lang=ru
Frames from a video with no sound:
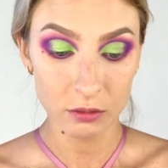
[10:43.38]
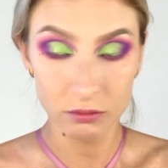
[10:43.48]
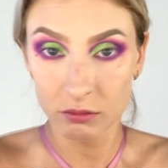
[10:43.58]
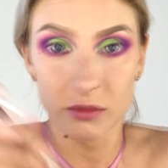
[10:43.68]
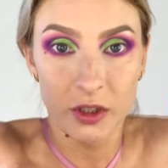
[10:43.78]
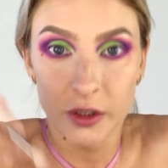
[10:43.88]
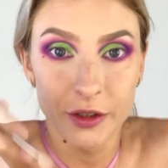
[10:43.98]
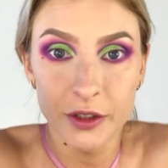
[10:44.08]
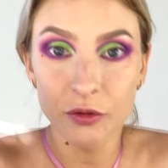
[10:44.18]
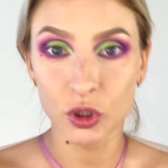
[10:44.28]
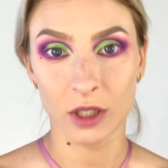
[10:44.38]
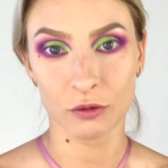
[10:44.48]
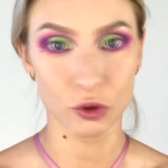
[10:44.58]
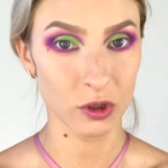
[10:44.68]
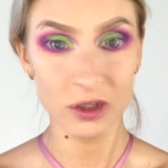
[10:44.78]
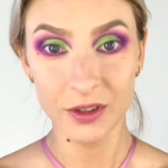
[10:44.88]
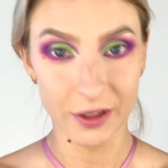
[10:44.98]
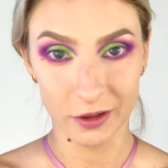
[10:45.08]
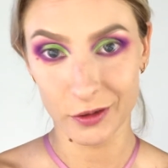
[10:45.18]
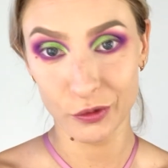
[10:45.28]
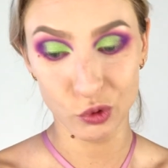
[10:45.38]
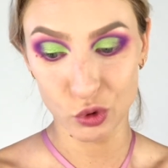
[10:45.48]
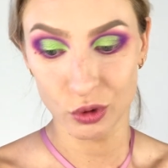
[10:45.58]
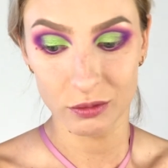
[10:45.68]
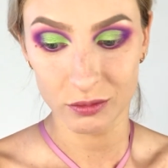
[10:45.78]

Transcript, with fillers: Не вот так вот не делать, и все.